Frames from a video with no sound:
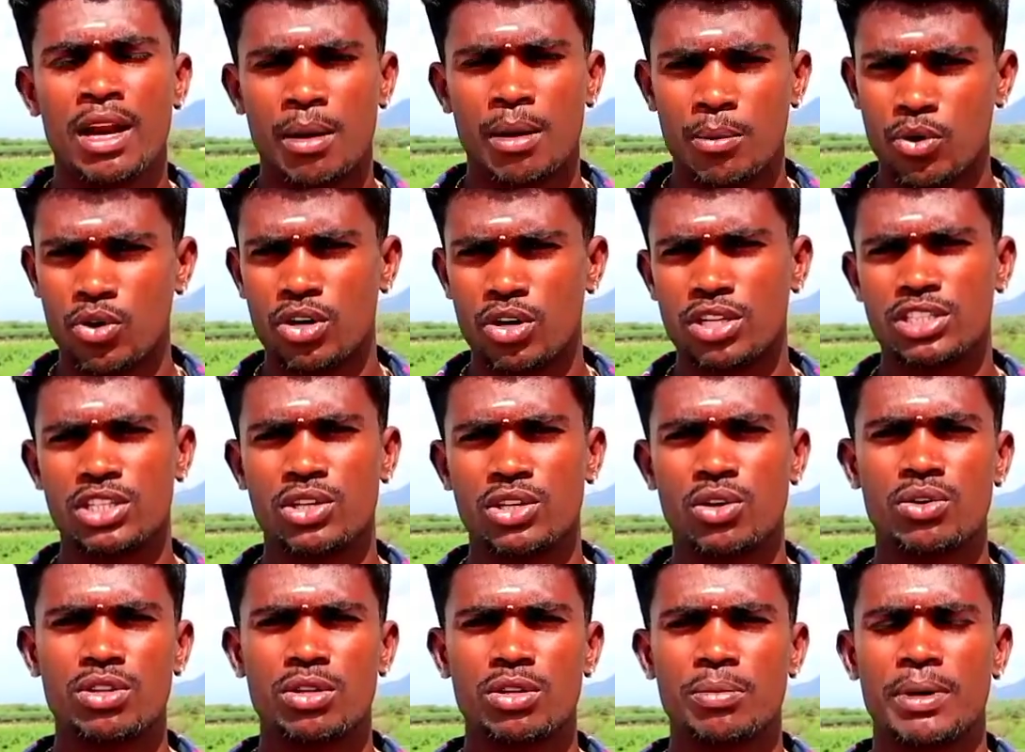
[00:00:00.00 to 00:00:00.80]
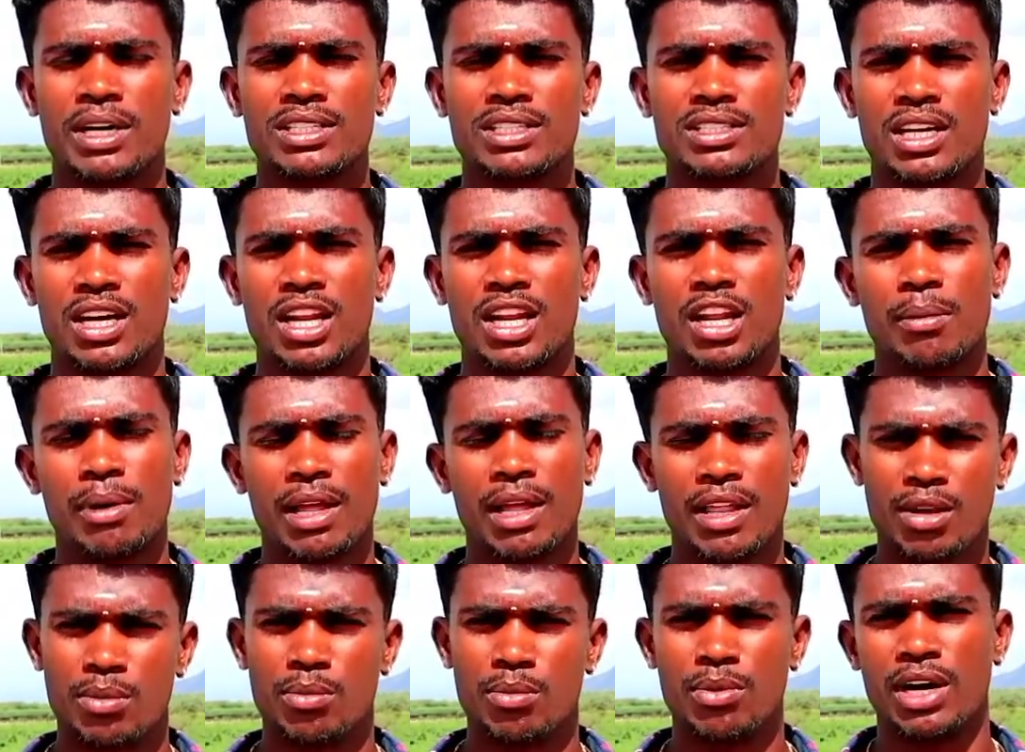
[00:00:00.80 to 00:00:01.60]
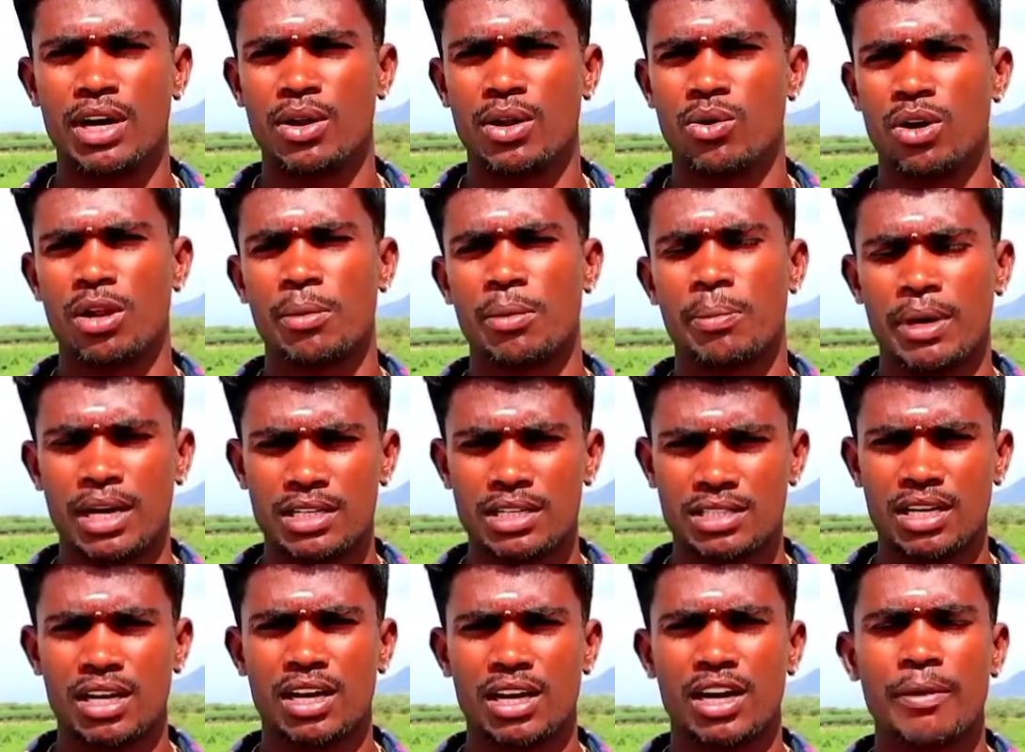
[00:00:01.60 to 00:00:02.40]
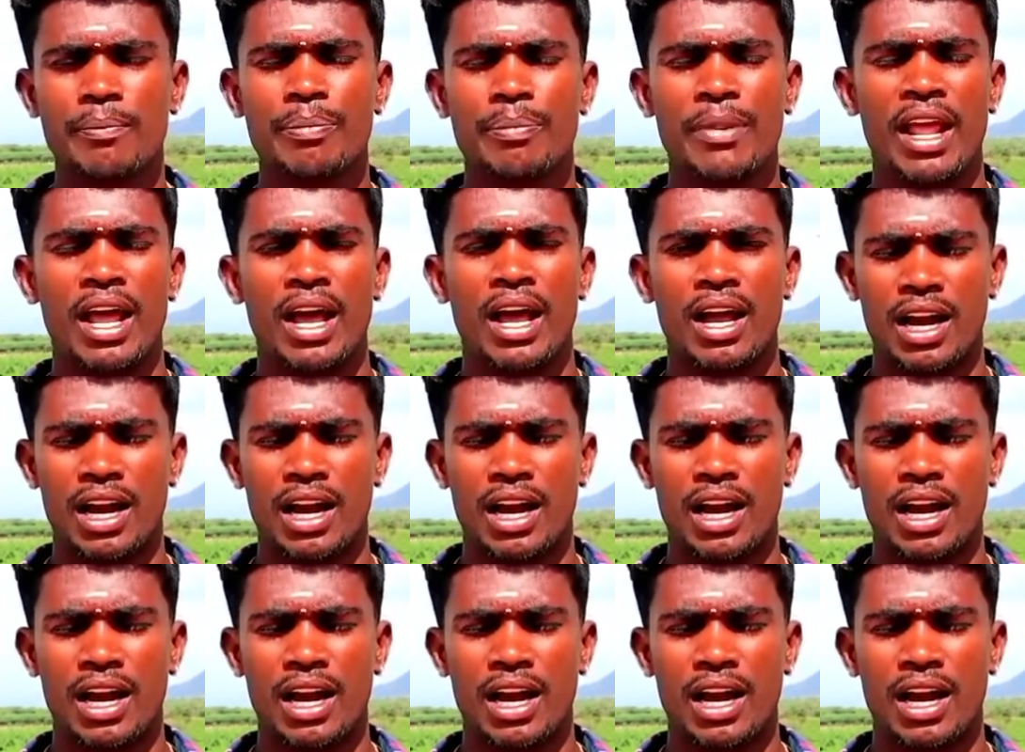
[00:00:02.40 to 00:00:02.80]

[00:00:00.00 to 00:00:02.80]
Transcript: நம்மளோட ஜியோ வந்து பாஸ் ஆகலாம் அதுக்கு முன்னாடி கூட பாஸ் ஆகலாம்